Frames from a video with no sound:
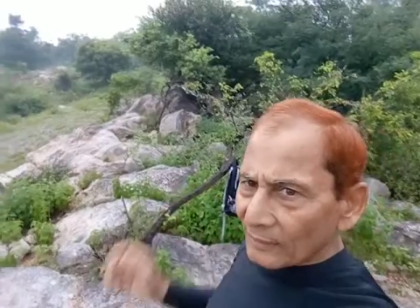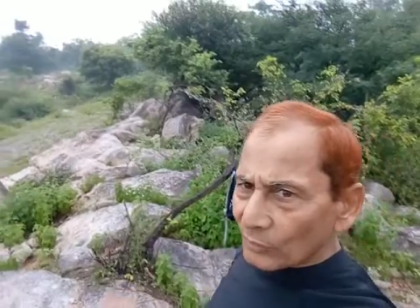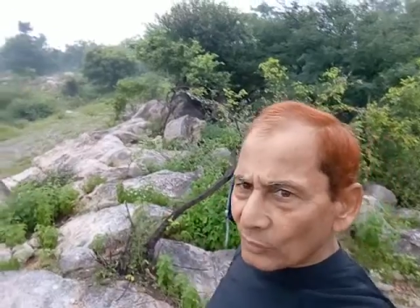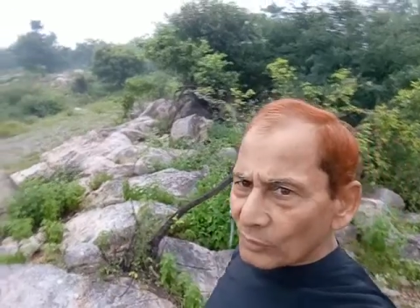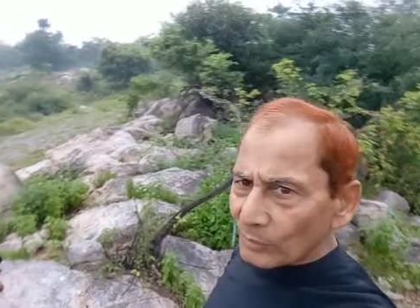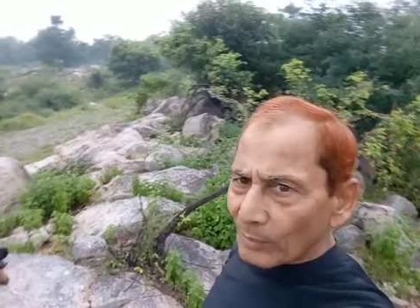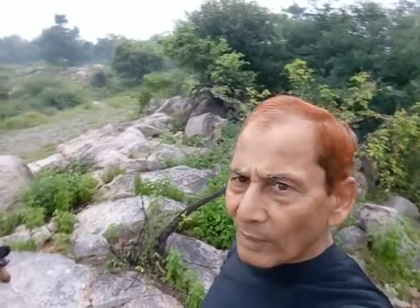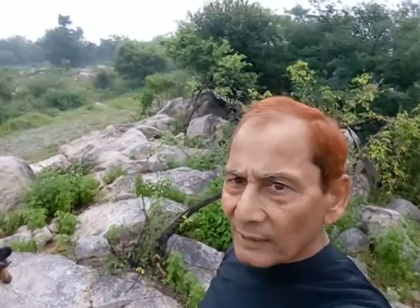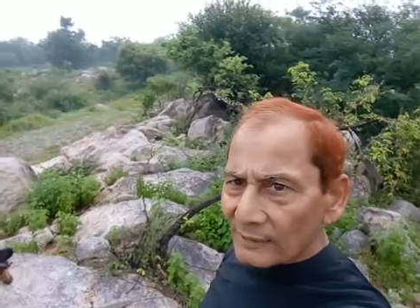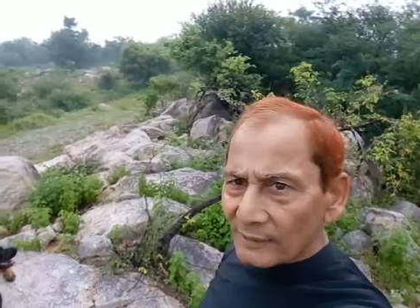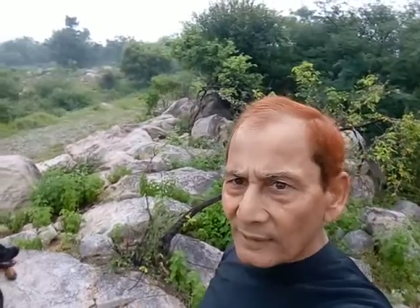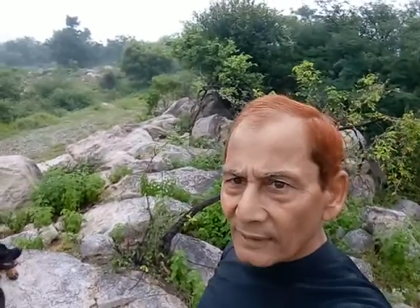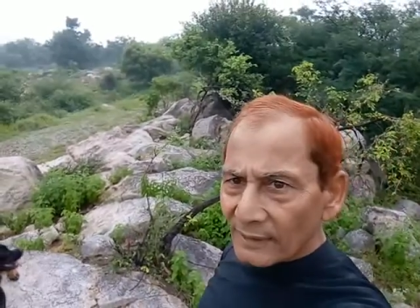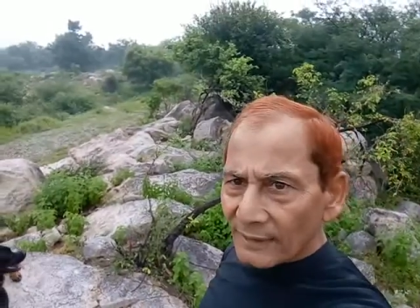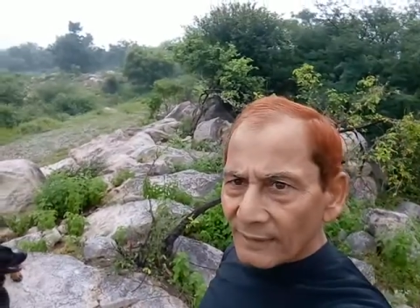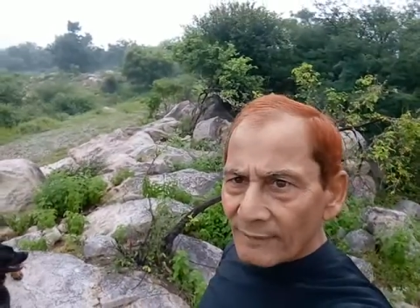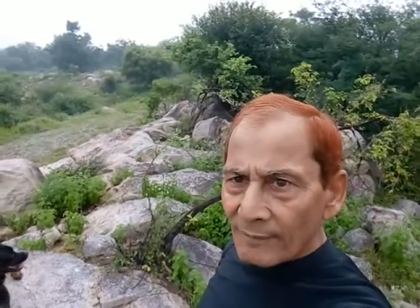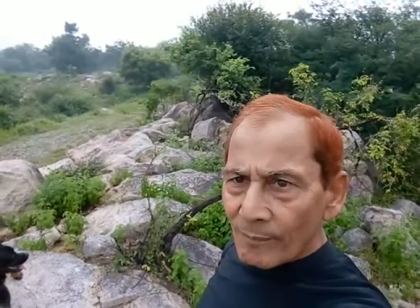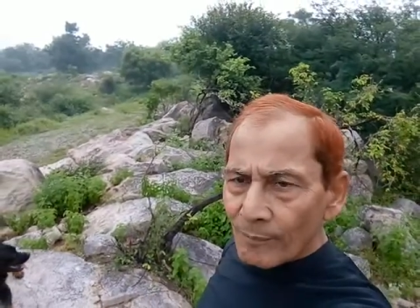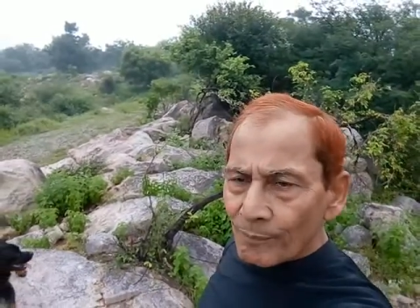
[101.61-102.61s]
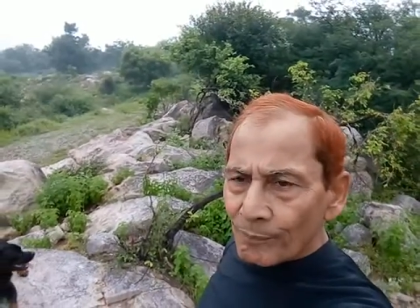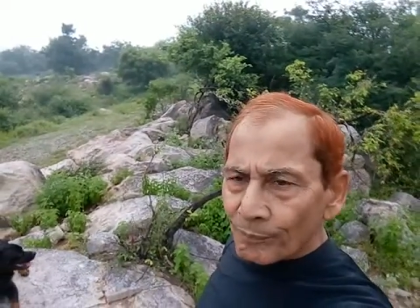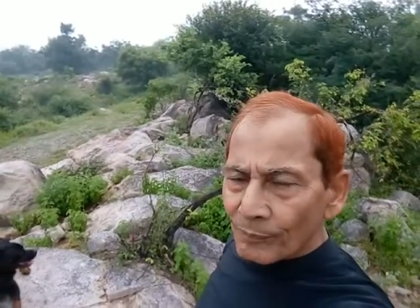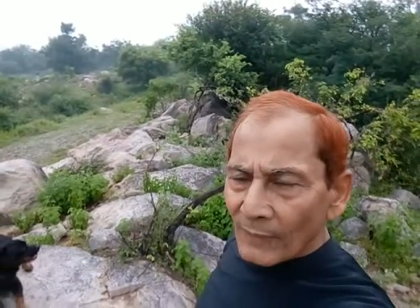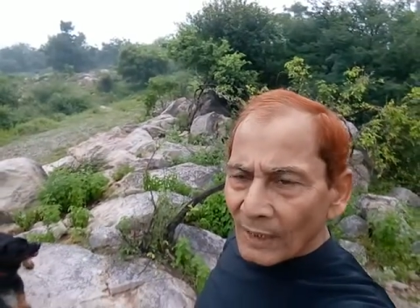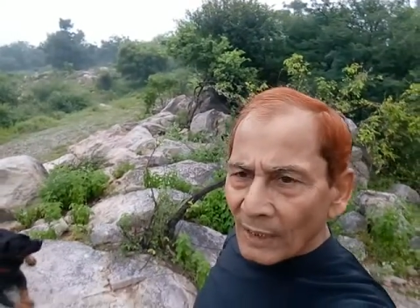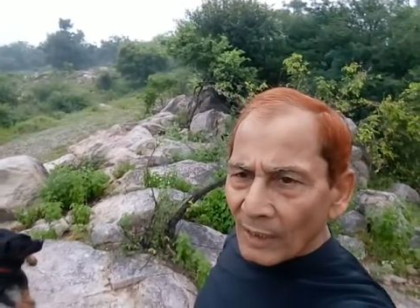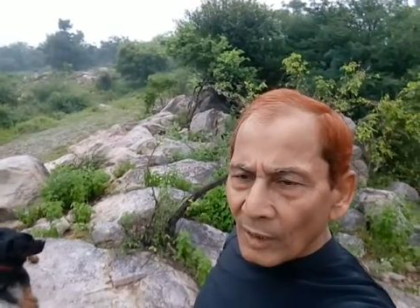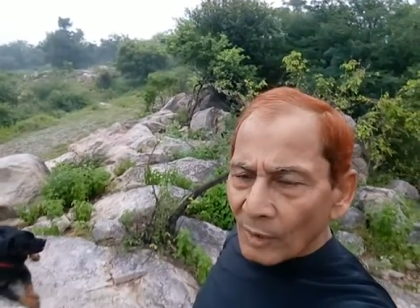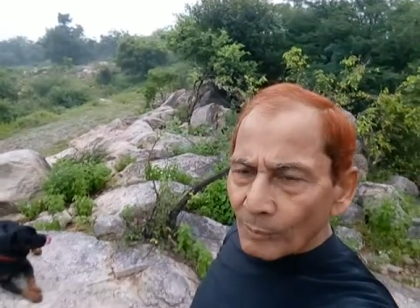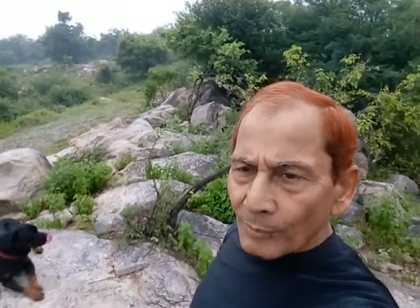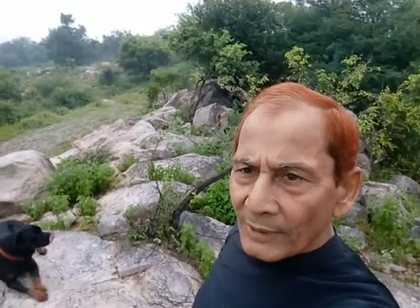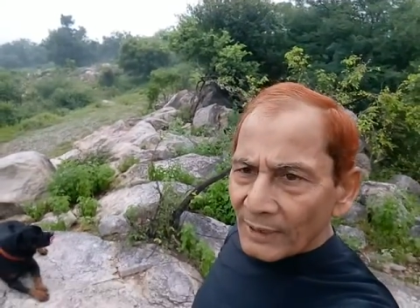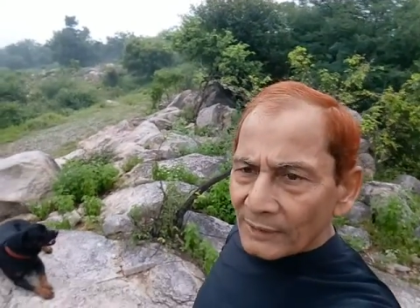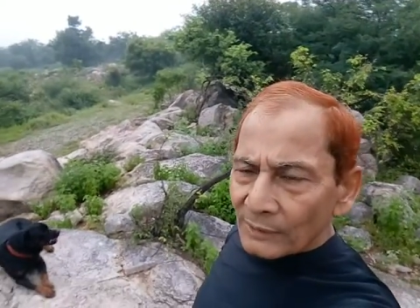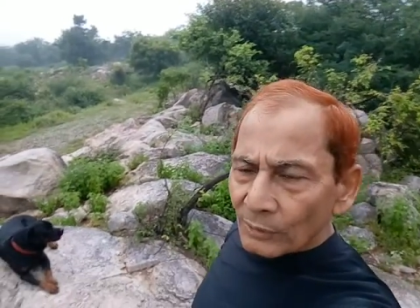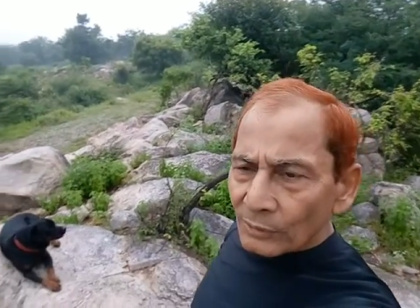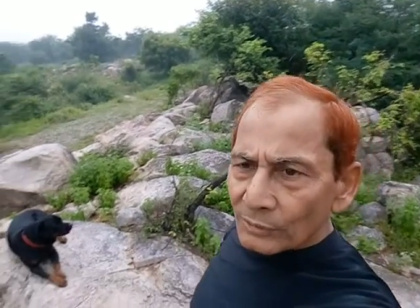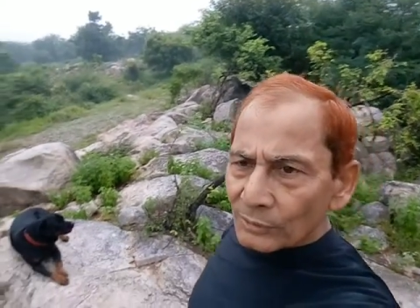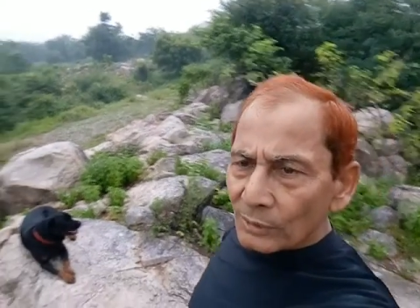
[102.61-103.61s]
कुछ बात करें
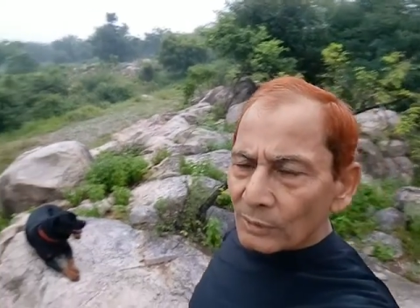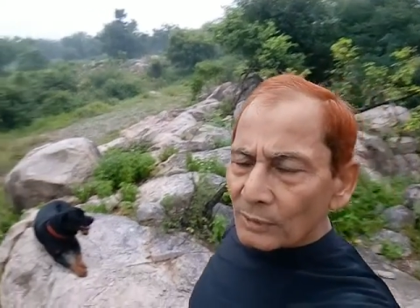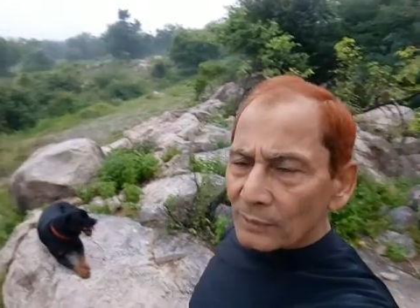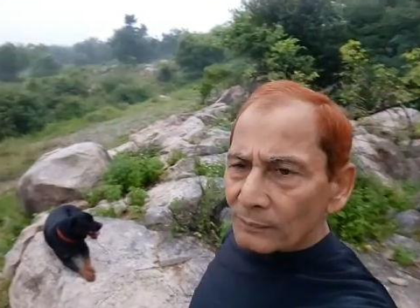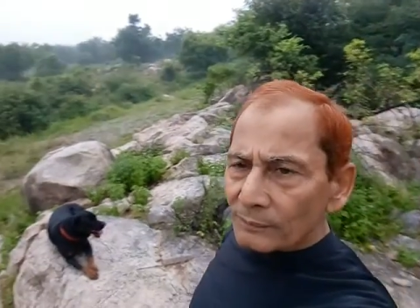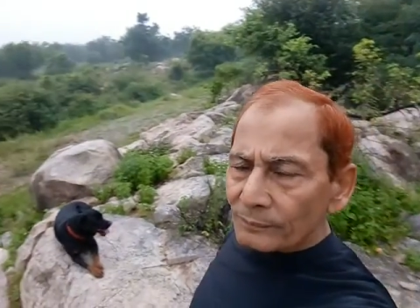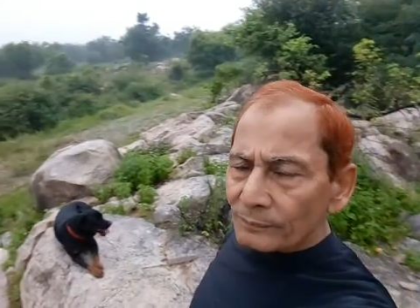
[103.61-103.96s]
प्रिय दोस्तों